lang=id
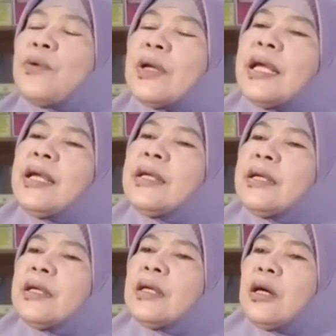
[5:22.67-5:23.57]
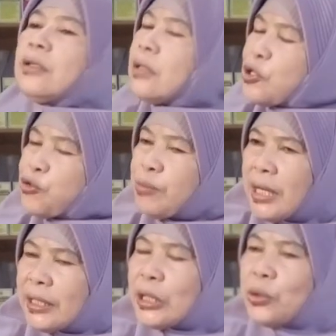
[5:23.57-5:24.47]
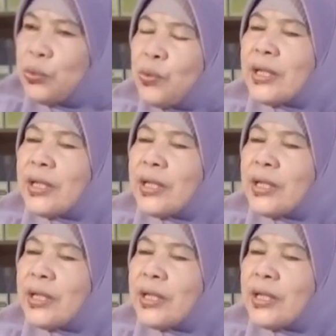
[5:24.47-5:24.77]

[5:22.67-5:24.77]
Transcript: oleh Allah Subhanahu Wa